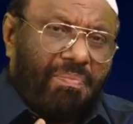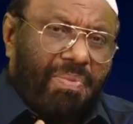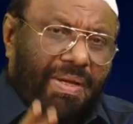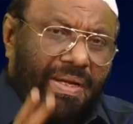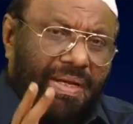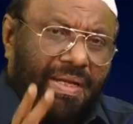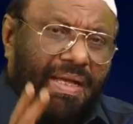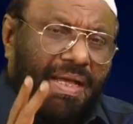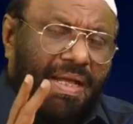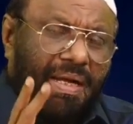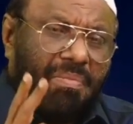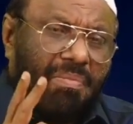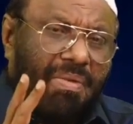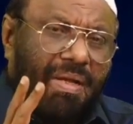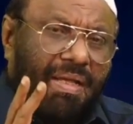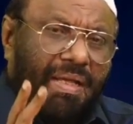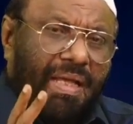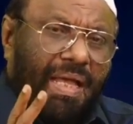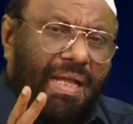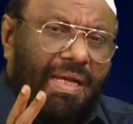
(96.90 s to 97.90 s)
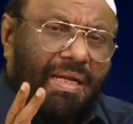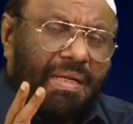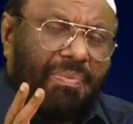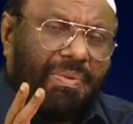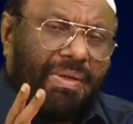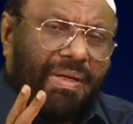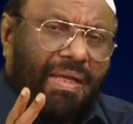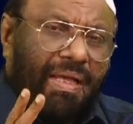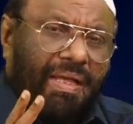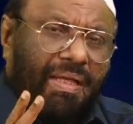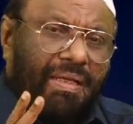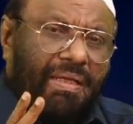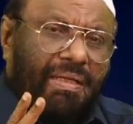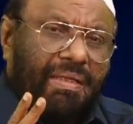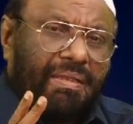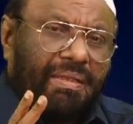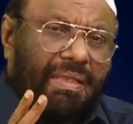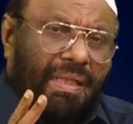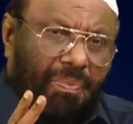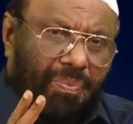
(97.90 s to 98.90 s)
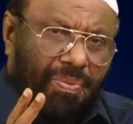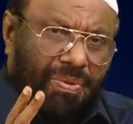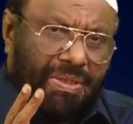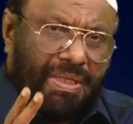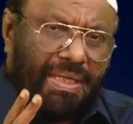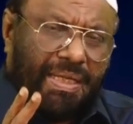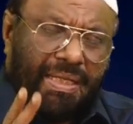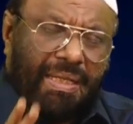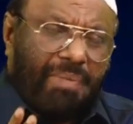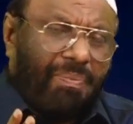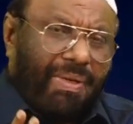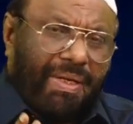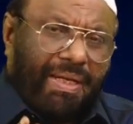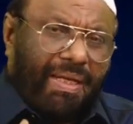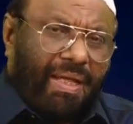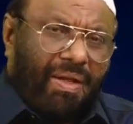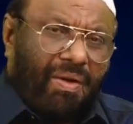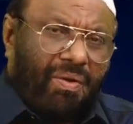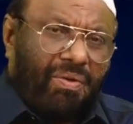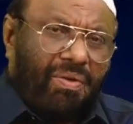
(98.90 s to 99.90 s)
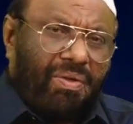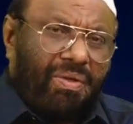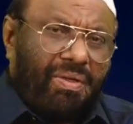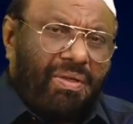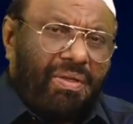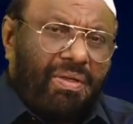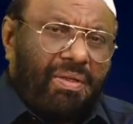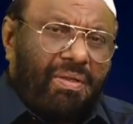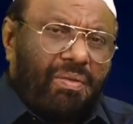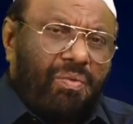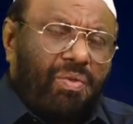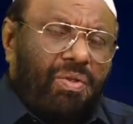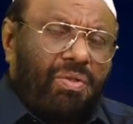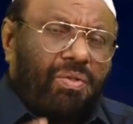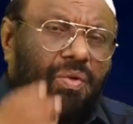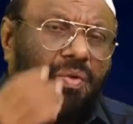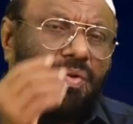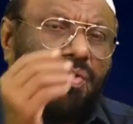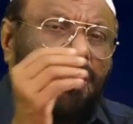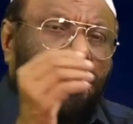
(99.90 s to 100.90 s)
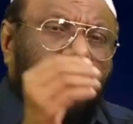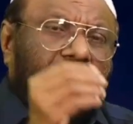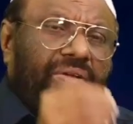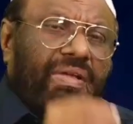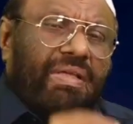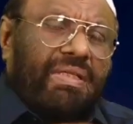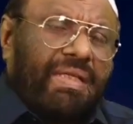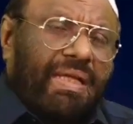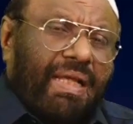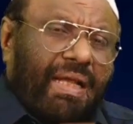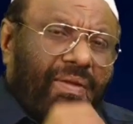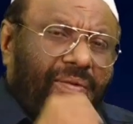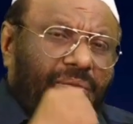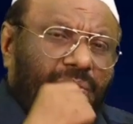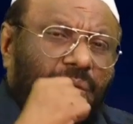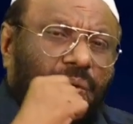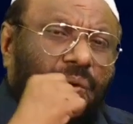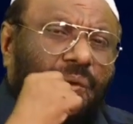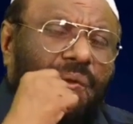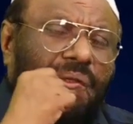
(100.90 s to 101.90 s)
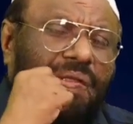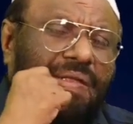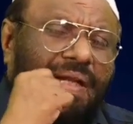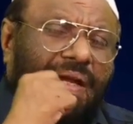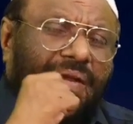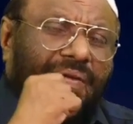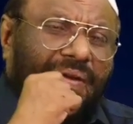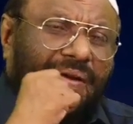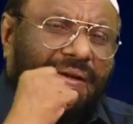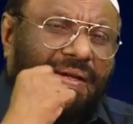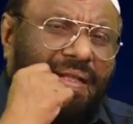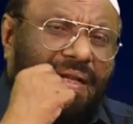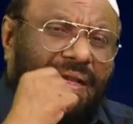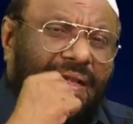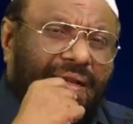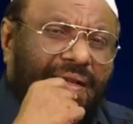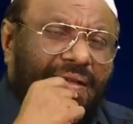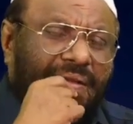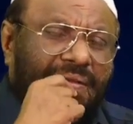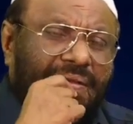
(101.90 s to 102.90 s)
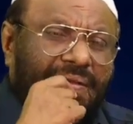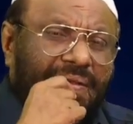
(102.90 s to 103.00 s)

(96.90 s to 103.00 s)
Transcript: பரிகாரம்னா யாருக்கு பரிகாரம் தப்பு செய்ய தான் பரிகாரம் ஒரு தொண்ணூத்தஞ்சு வயசு கிழவர் தொண்ணூறு வயசு கிழவர் இருக்கிறாரு